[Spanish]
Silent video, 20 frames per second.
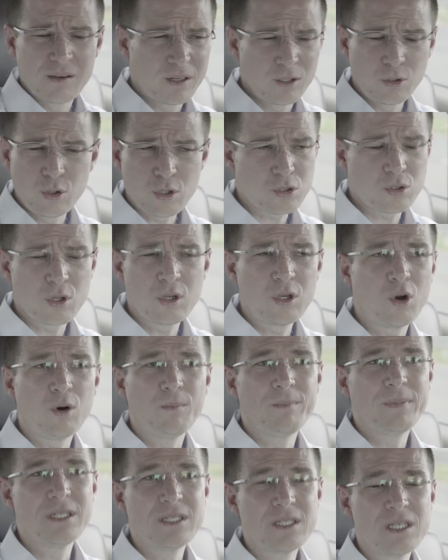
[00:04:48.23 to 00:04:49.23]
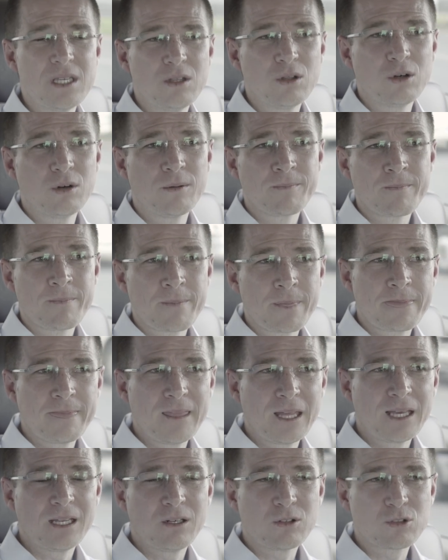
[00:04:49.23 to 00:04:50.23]
Pero yo estoy convencido
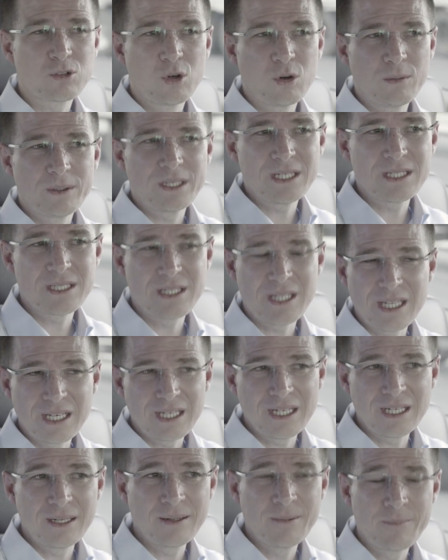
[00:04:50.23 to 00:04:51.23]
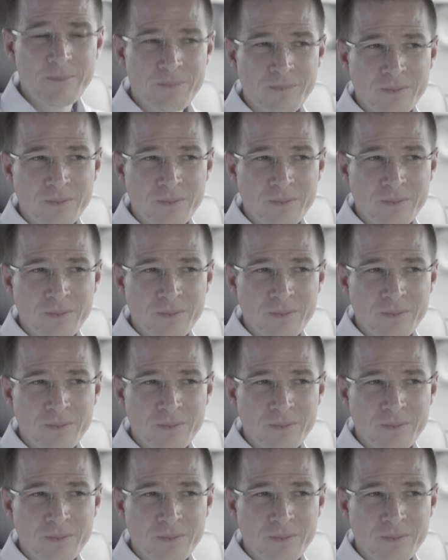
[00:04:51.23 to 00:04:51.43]
de que los jóvenes tienen